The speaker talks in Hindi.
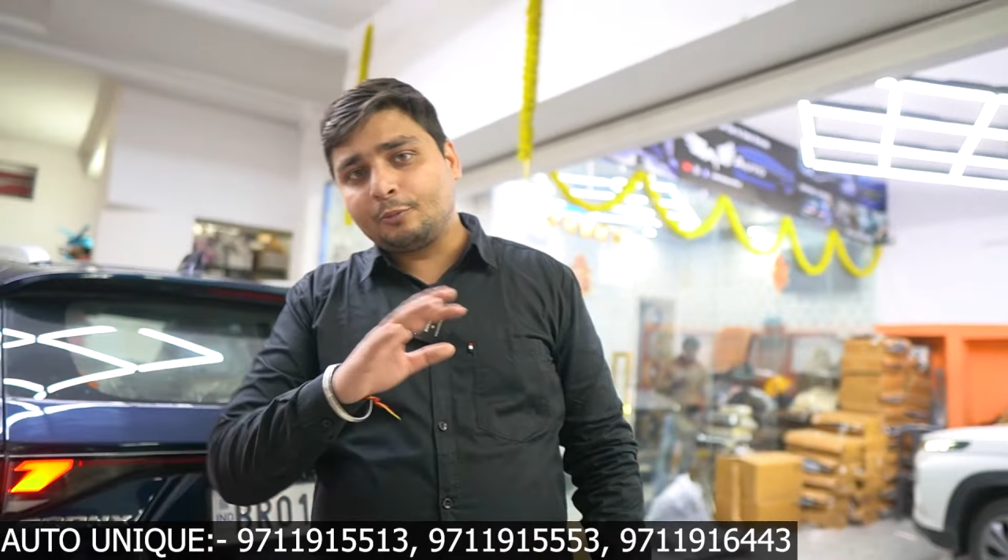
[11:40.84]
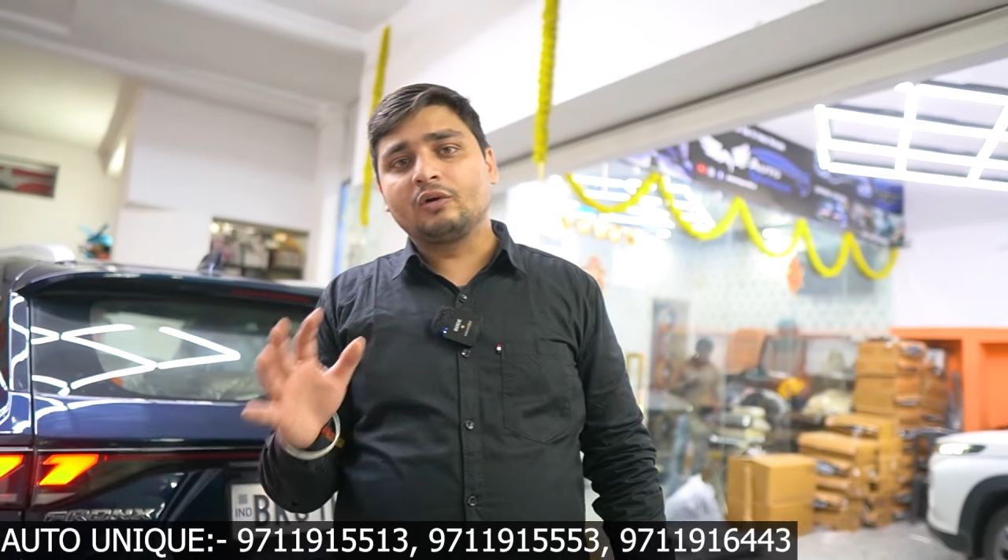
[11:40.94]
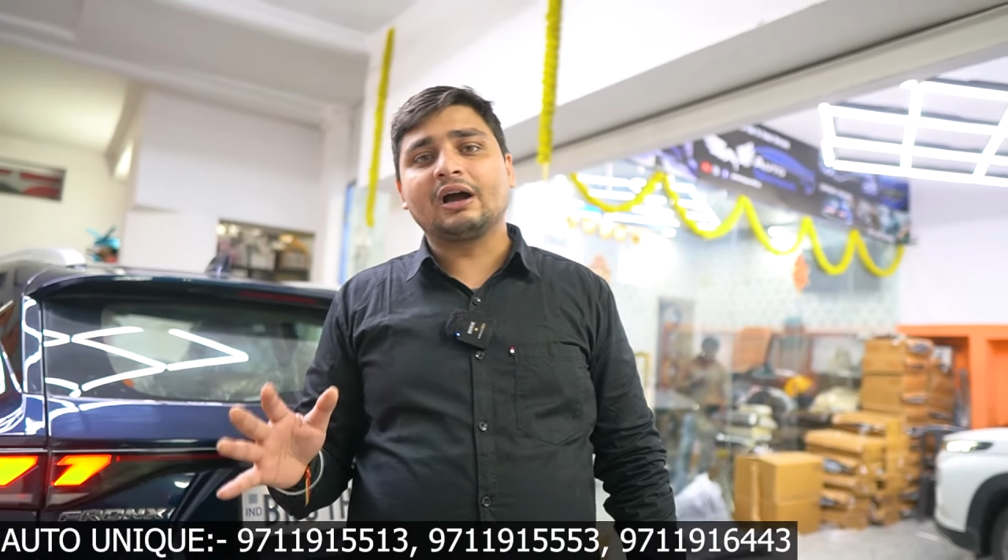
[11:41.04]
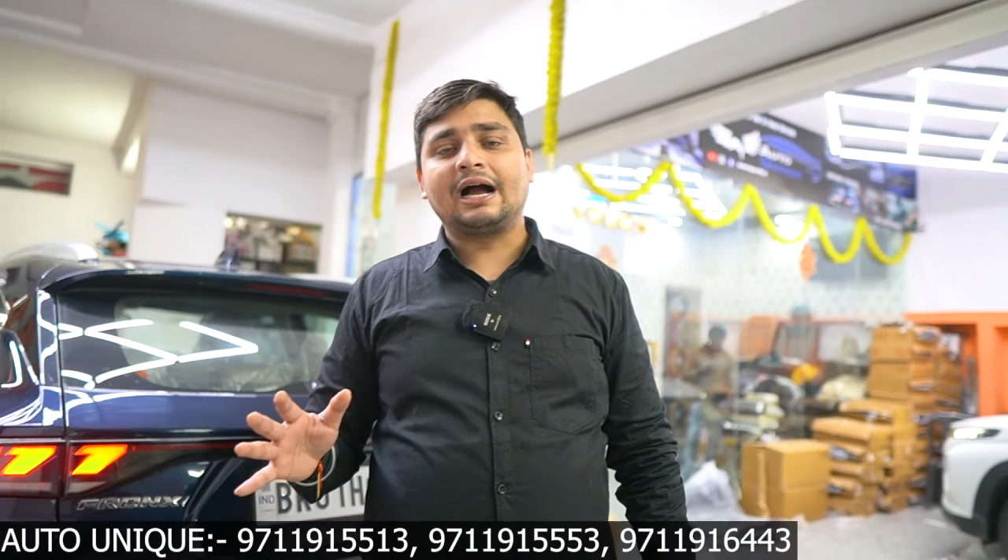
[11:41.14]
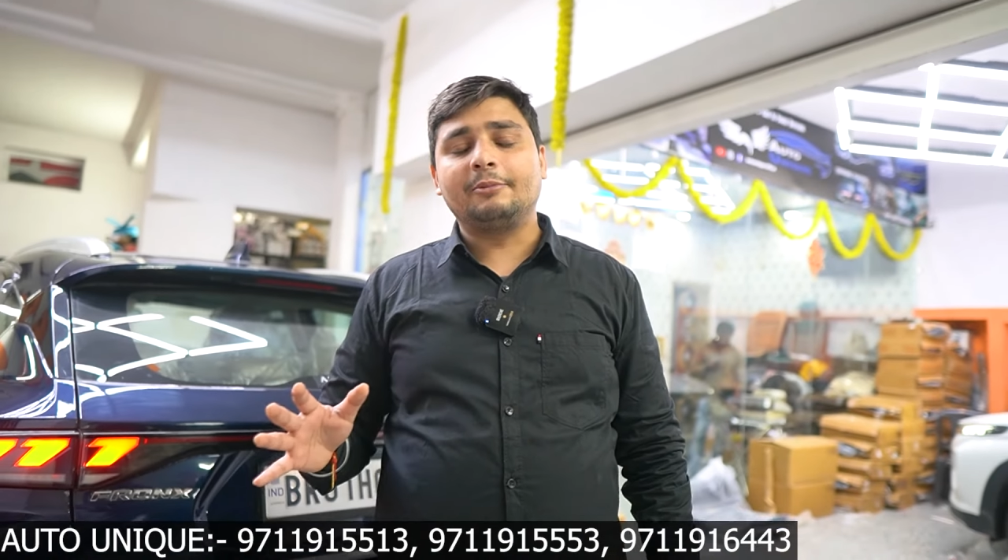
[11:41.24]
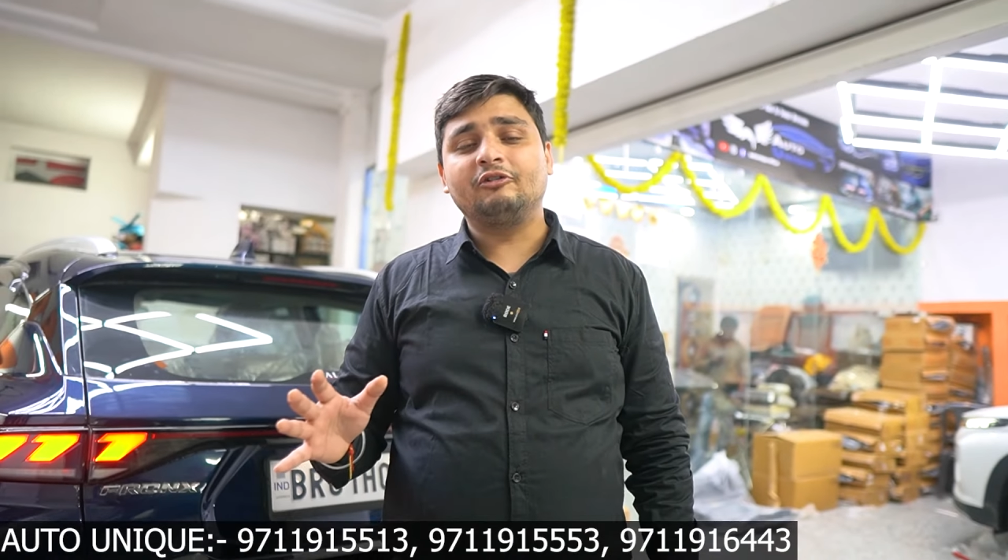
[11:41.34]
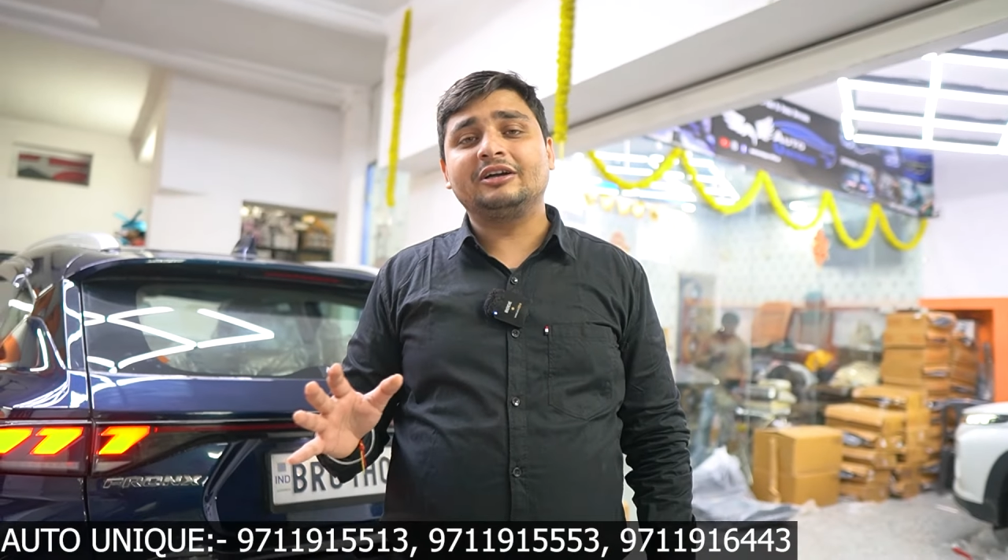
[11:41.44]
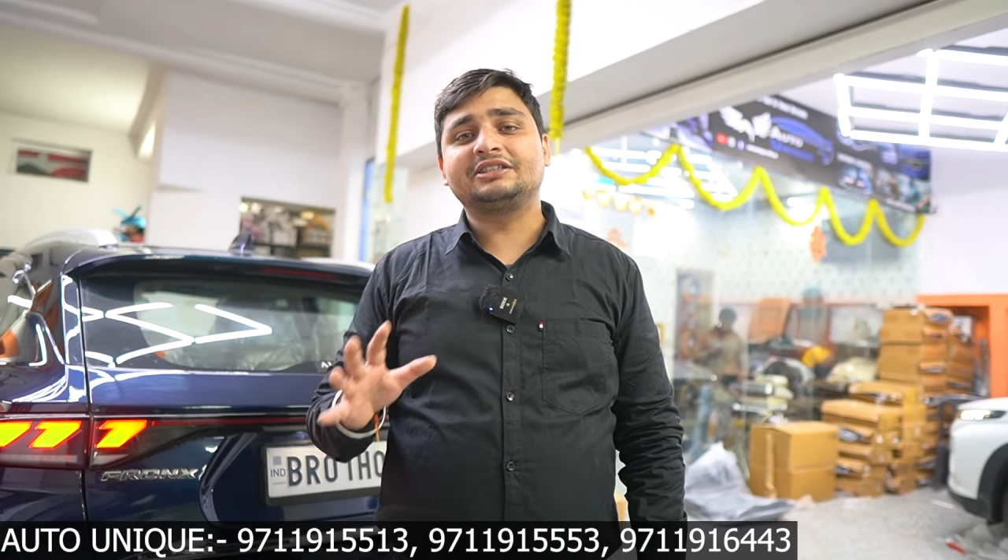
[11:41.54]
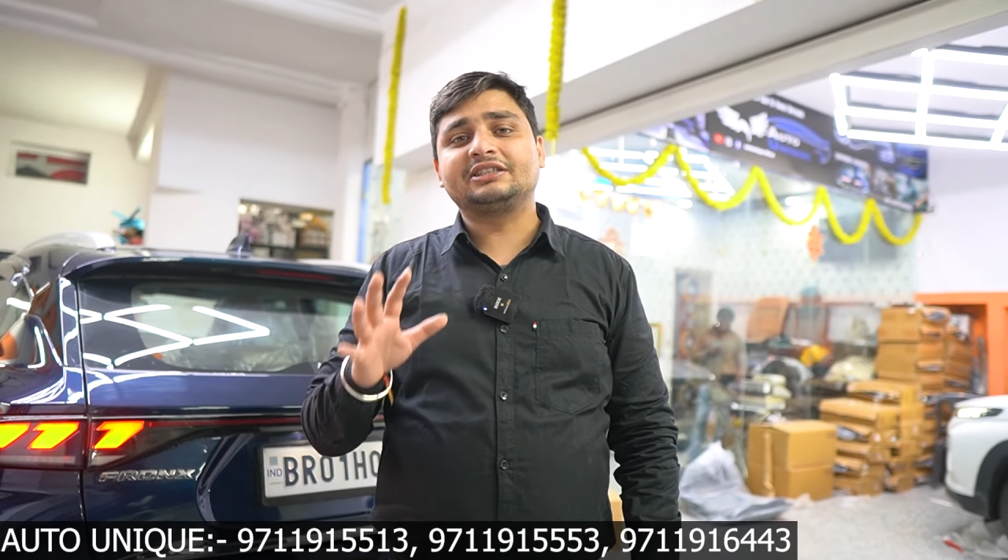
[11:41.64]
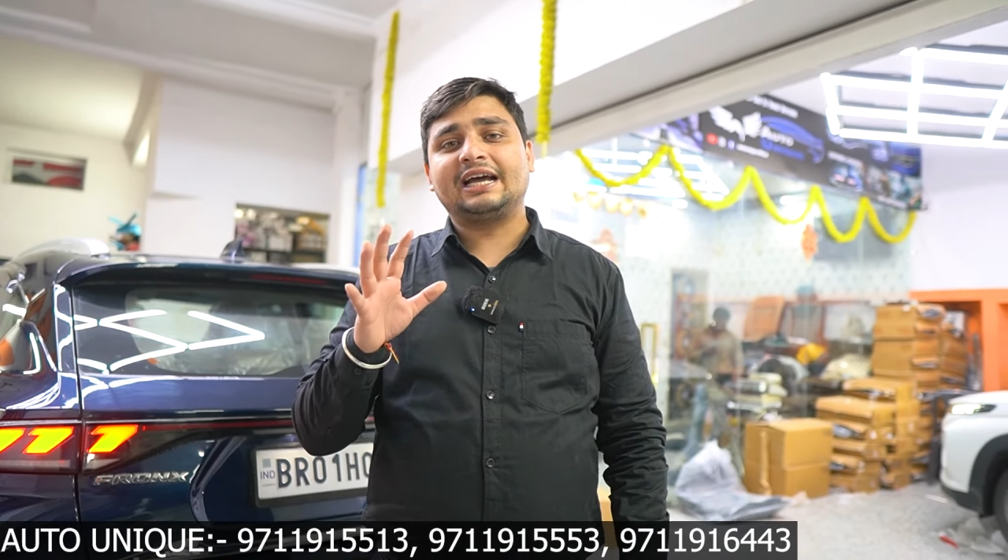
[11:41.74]
पूरा काम हुआ
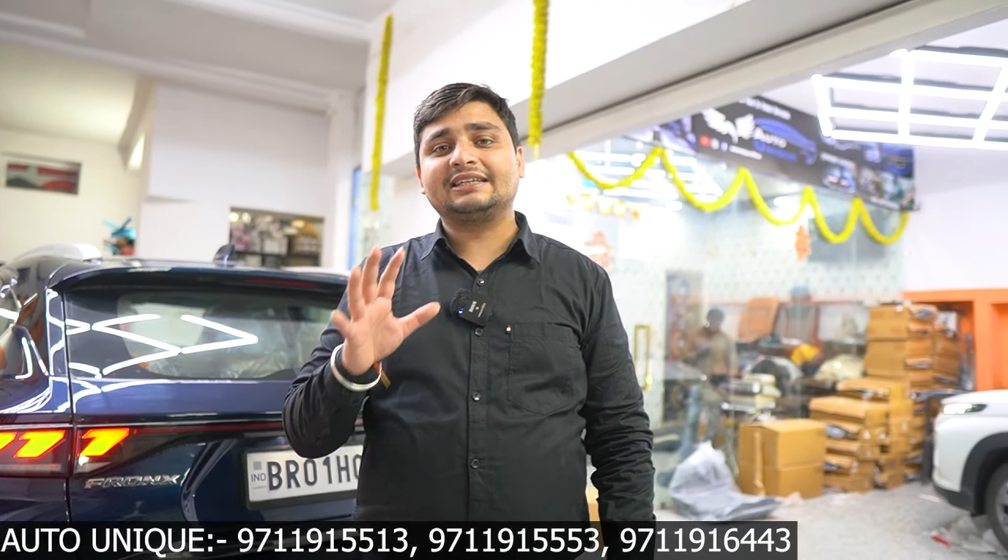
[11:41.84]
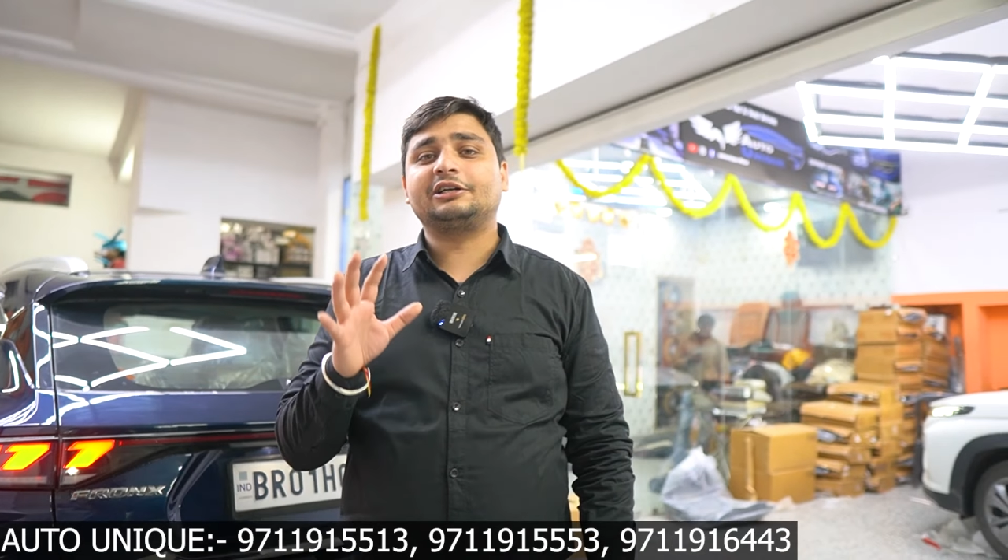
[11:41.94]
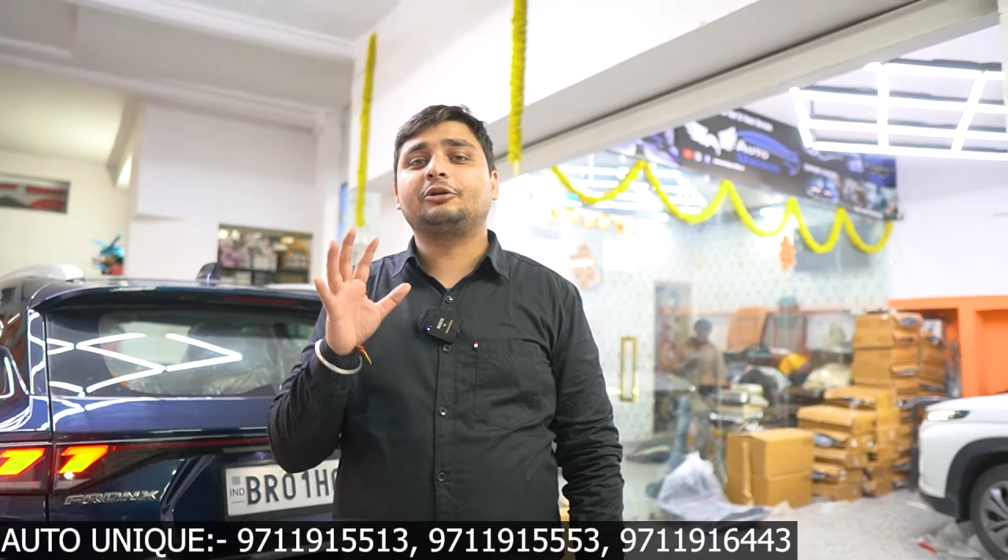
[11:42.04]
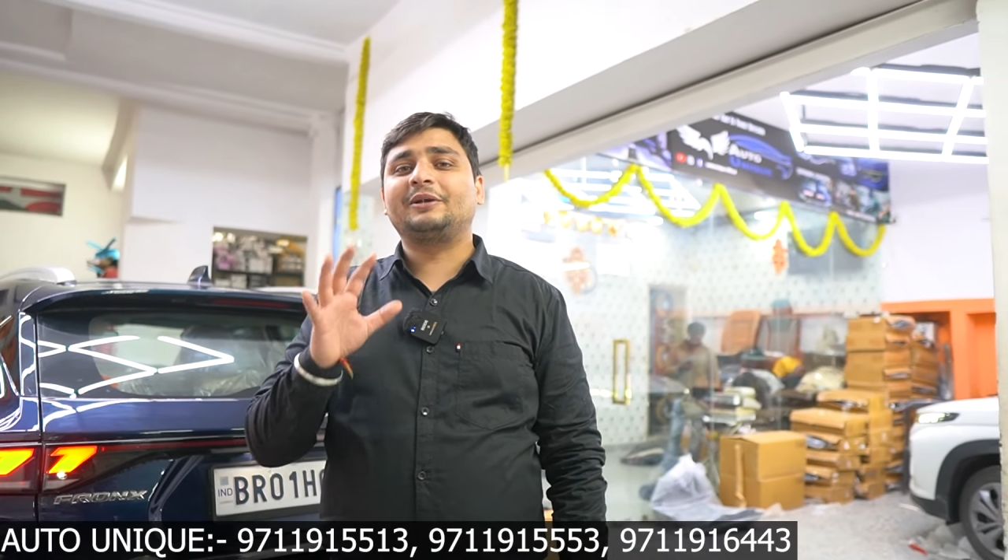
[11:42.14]
है जितना एज अ